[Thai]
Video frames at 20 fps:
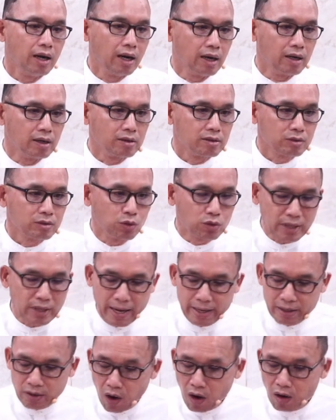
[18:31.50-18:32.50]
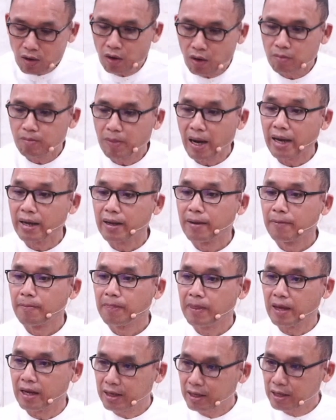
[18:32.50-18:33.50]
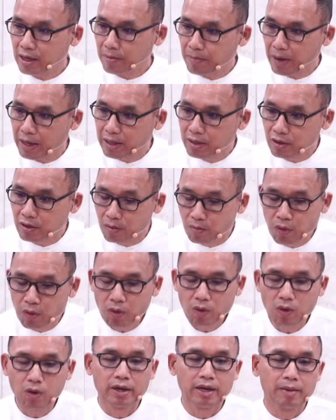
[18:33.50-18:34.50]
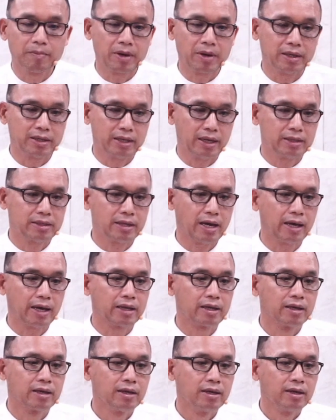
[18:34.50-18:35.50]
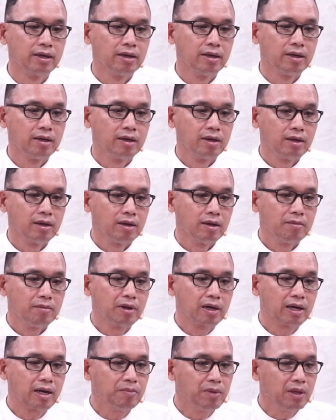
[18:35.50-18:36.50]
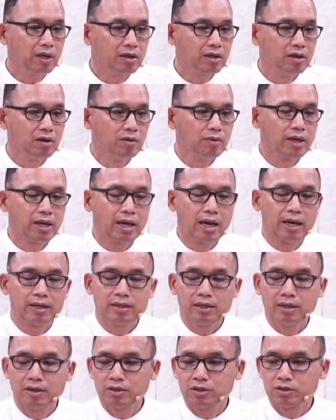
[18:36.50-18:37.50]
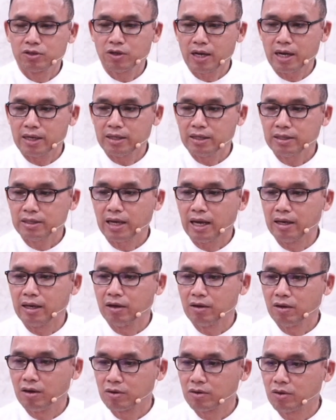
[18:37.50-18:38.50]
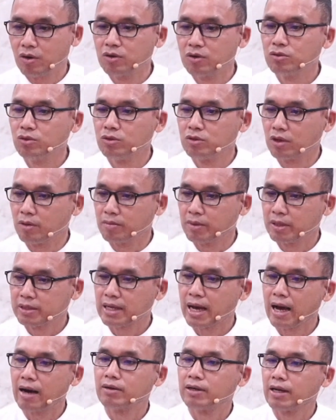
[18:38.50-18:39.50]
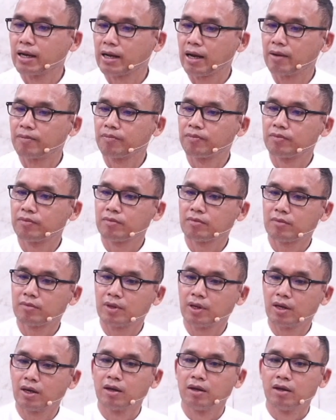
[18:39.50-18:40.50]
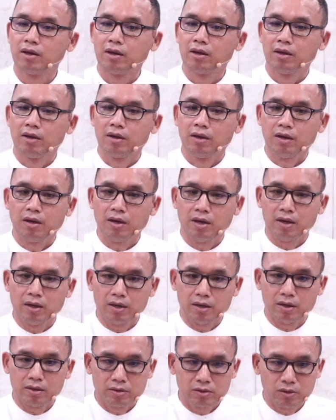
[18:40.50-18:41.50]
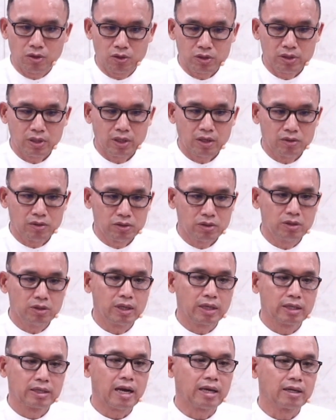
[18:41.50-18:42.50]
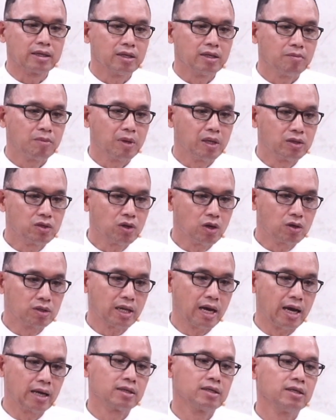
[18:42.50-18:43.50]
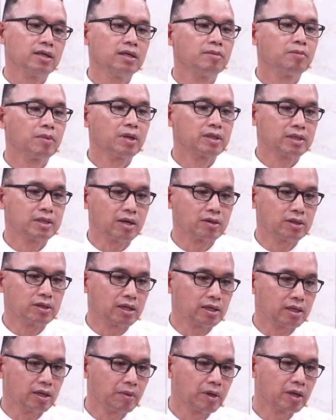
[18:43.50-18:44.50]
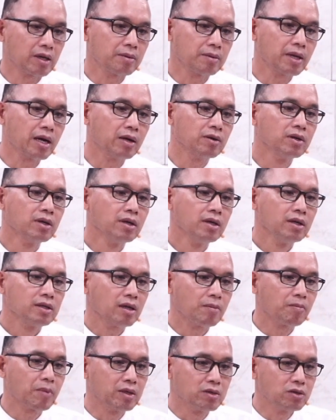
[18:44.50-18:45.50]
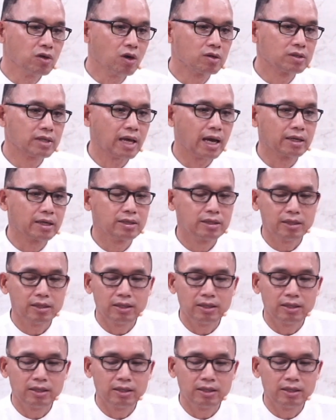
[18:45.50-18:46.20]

ถูกถ่ายทอดออกไปนันที่จะไปถึงผู้คนในประเทศไทยนะครับนี่คือเวลาที่เราจะต้องอธิษฐานแล้วก็ร้องทูลต่อพระเจ้านะครับนะโซเชียลสื่อต่างๆ ที่เป็นช่องทางที่พระเจ้าจัดเตรียมให้กับเรา จะเป็นช่องทางที่